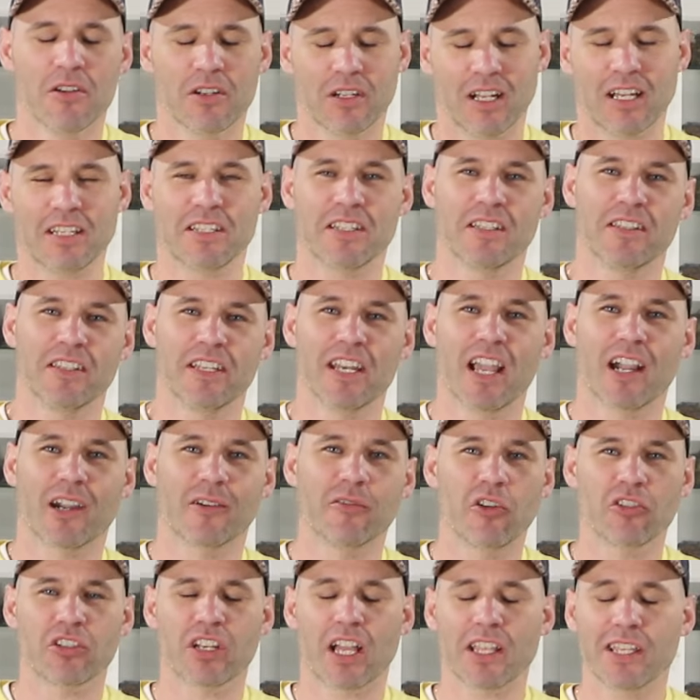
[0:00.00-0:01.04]
casi diría que
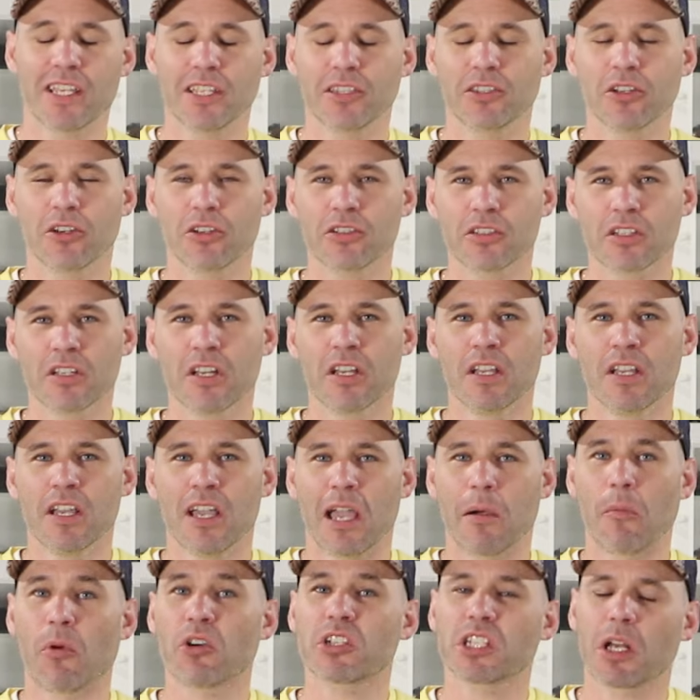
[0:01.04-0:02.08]
unos añitos
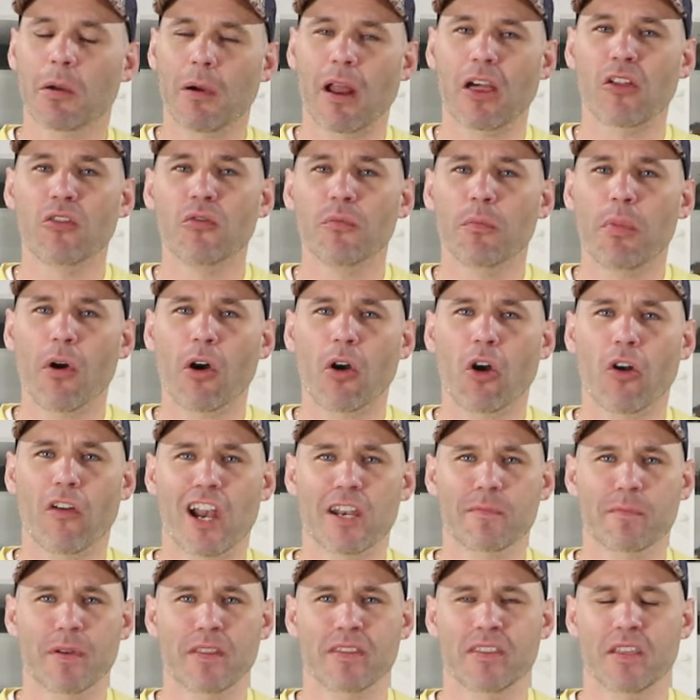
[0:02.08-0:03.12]
Hemos hablado un poco de
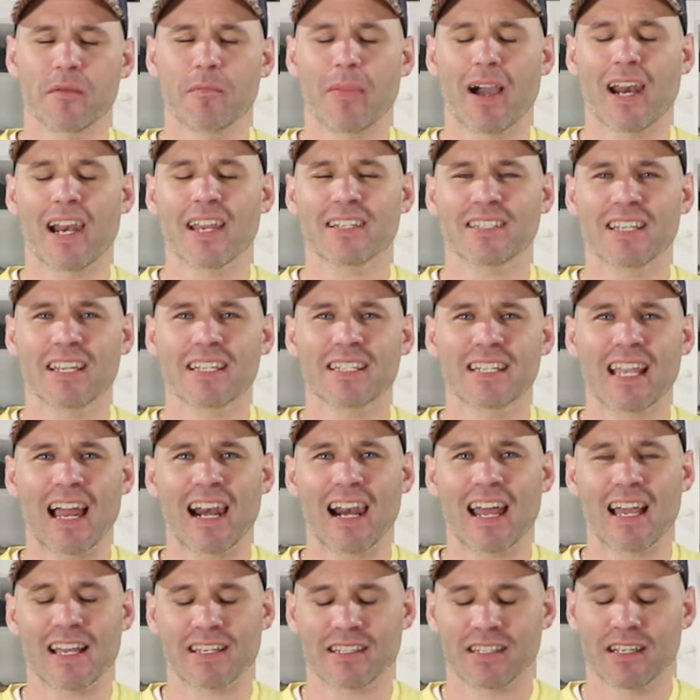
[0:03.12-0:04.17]
las principales
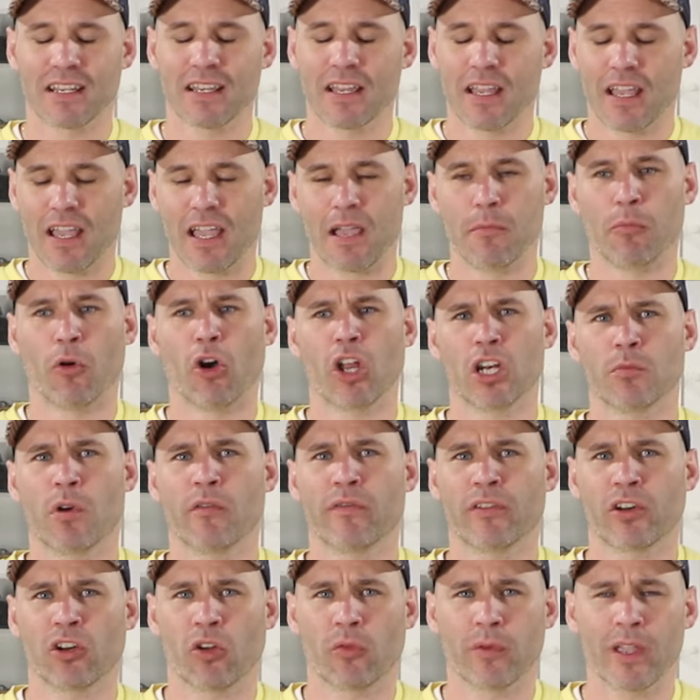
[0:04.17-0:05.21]
escalas en
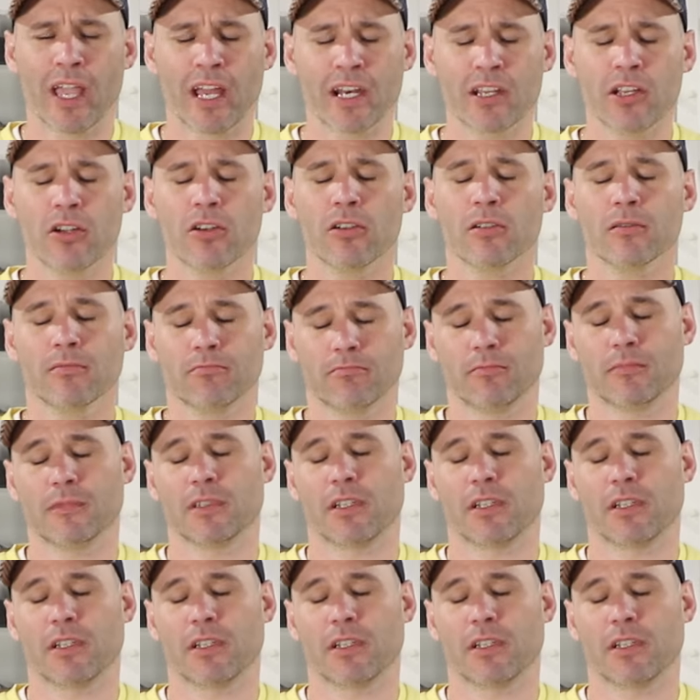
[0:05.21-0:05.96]
modelismo ferroviario